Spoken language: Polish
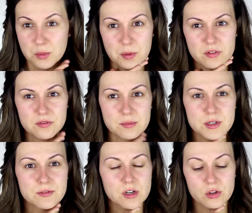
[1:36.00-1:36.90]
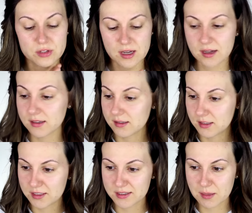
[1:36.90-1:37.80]
No powiem Wam, że wygląda
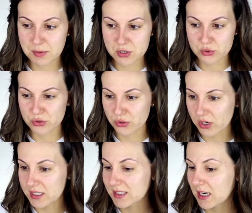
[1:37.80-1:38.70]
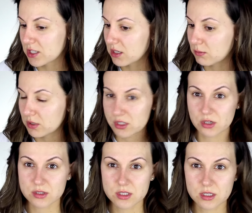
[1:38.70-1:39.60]
e, na pierwszy rzut oka strasznie
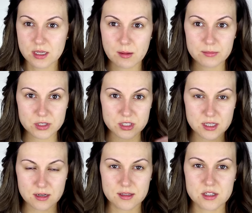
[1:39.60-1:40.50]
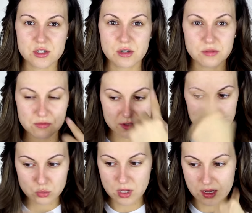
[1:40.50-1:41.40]
błyszcząca. Ja mam też terę naczyniową,
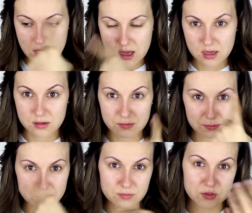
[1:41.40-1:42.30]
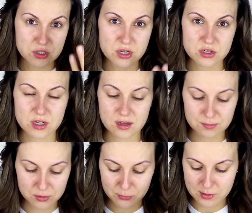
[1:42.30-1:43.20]
więc tutaj e, widzicie, że
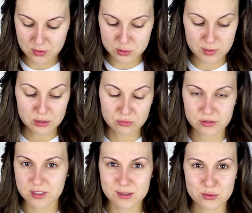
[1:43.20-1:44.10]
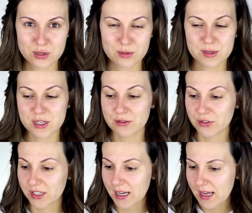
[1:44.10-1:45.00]
ja pod wpływem kosmetyków od razu się robię
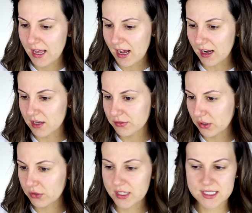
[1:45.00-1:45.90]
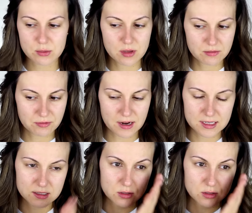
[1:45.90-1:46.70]
czerwona, ale wygląda całkiem fajnie.